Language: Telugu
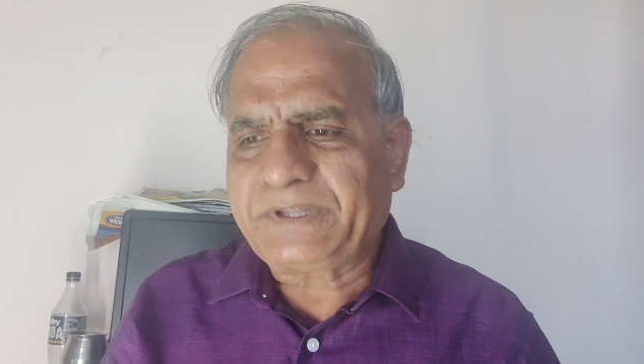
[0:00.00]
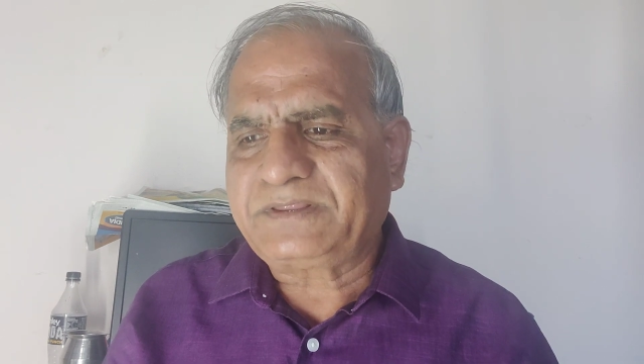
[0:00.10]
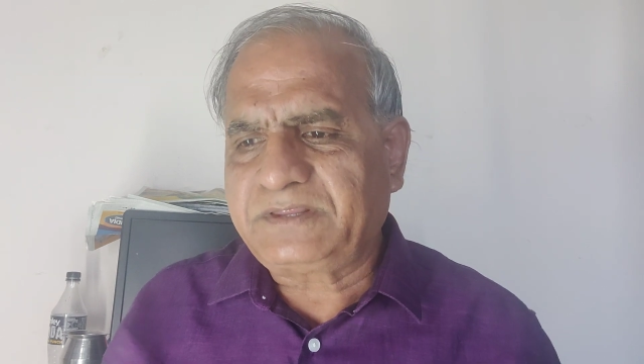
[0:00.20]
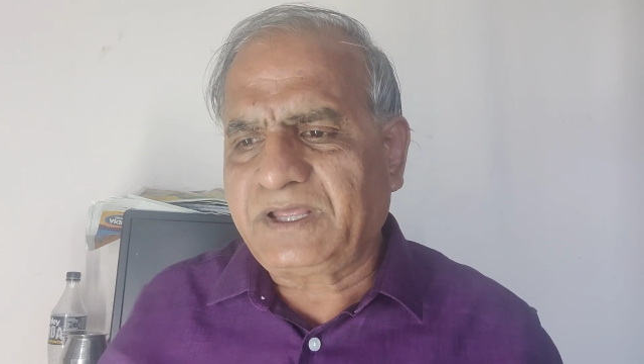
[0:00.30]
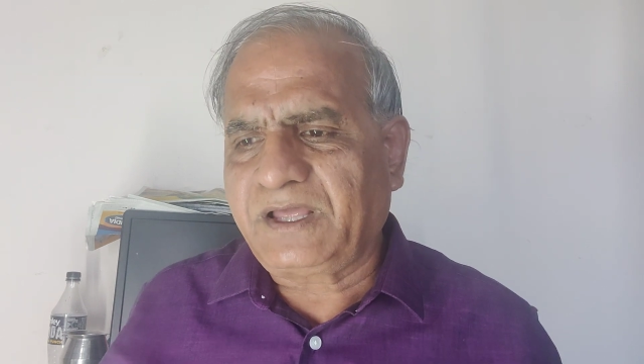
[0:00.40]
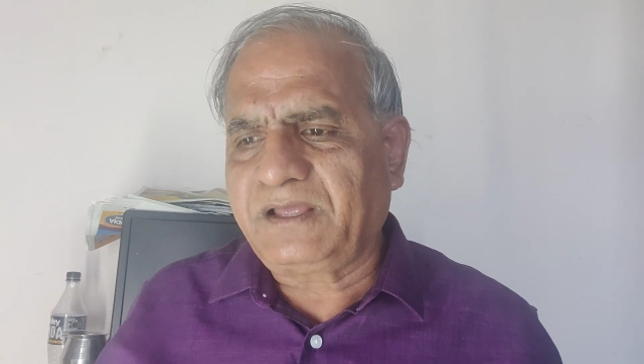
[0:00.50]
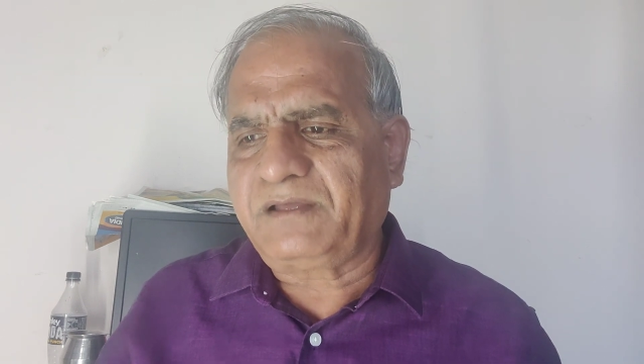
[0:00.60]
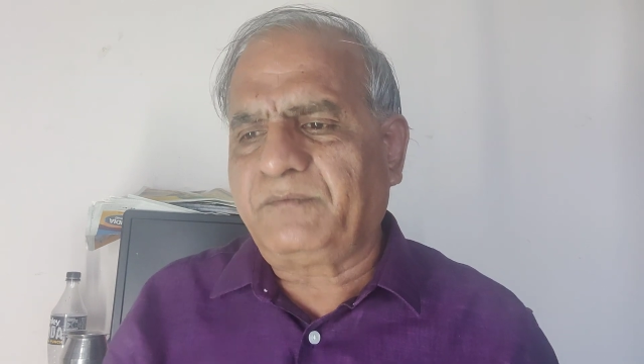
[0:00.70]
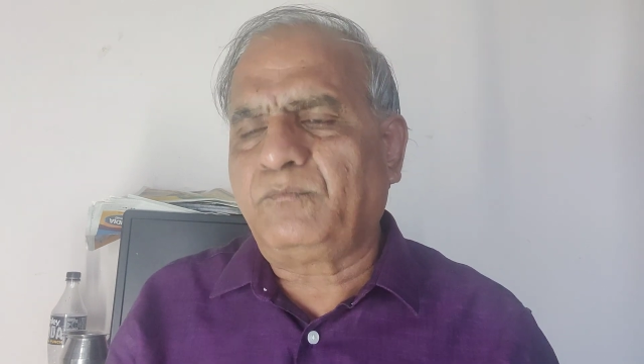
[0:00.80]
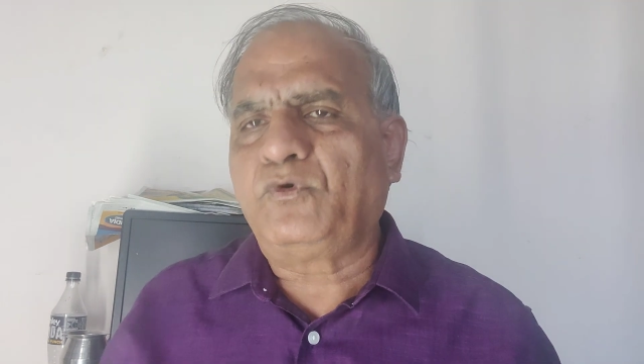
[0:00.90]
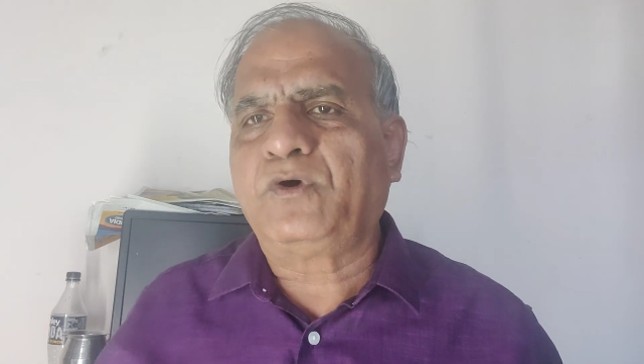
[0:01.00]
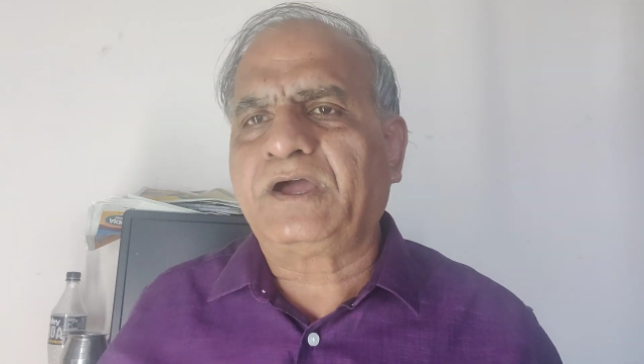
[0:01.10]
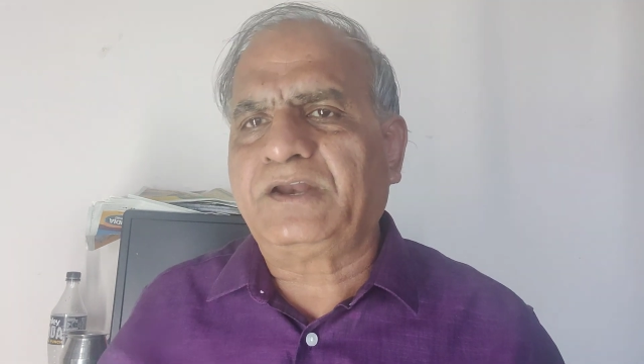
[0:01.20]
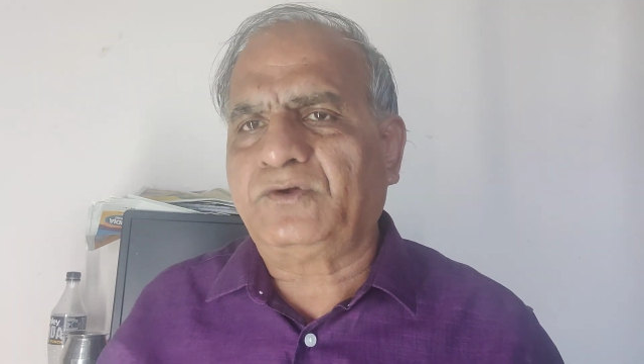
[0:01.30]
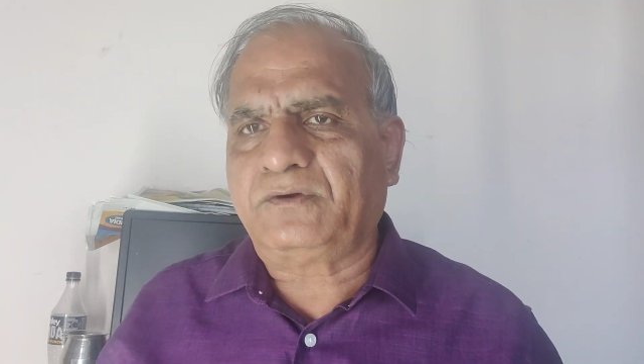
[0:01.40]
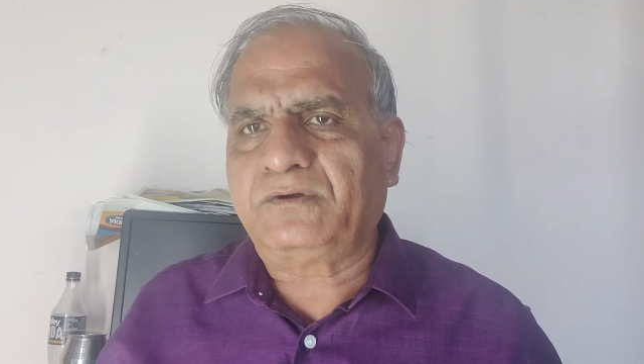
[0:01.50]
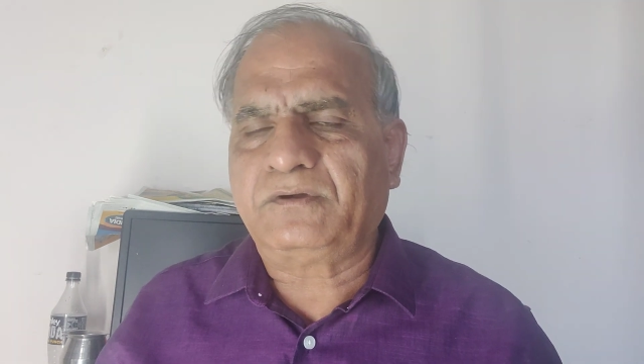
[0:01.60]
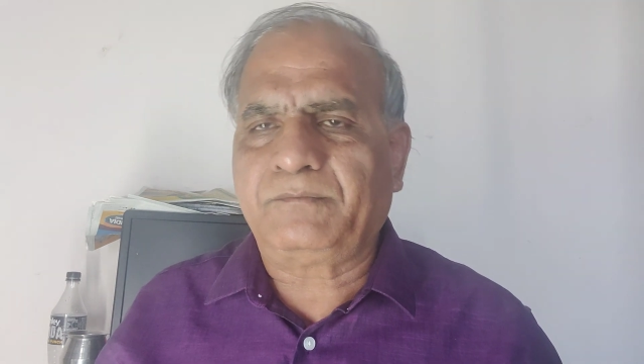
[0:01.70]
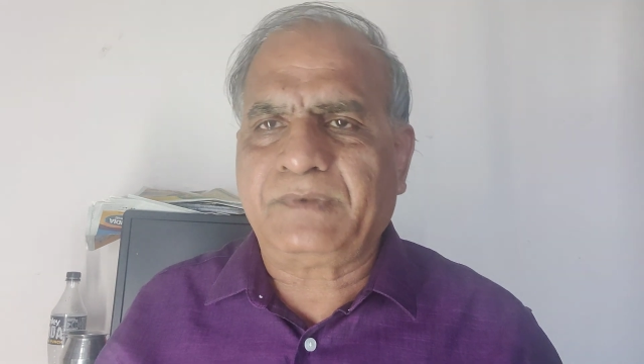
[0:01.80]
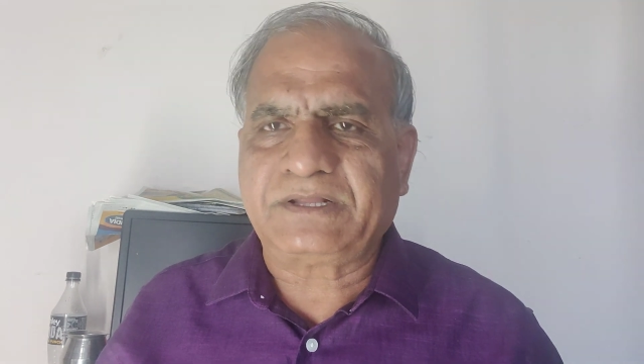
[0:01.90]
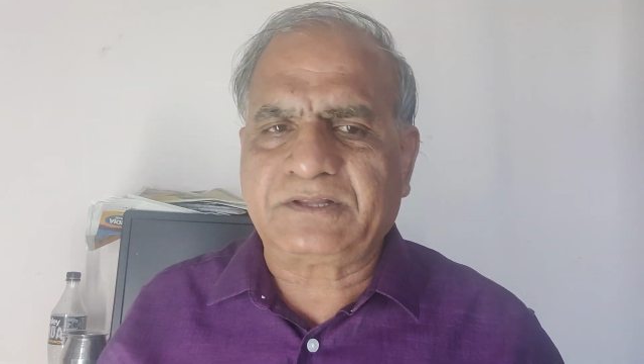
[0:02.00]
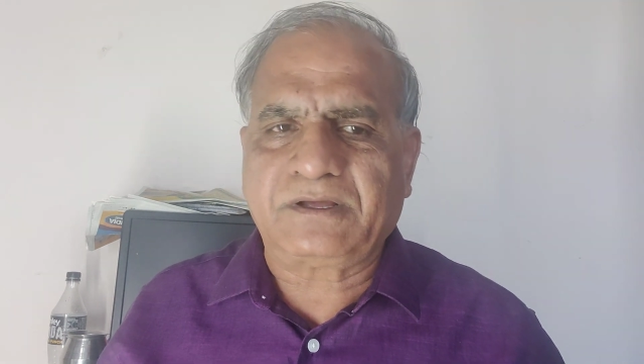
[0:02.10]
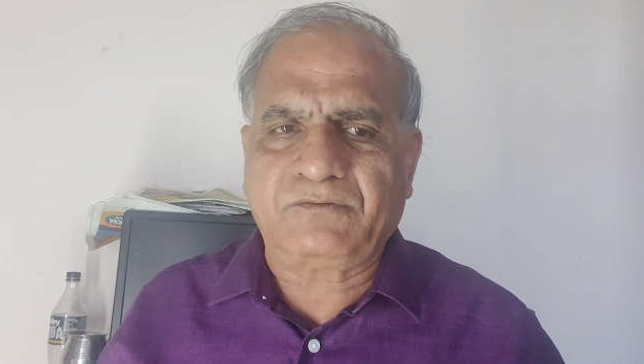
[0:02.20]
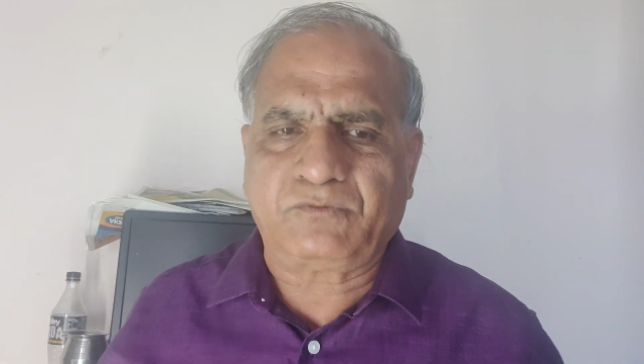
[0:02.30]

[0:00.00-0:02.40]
పెద్ద మూకలు మత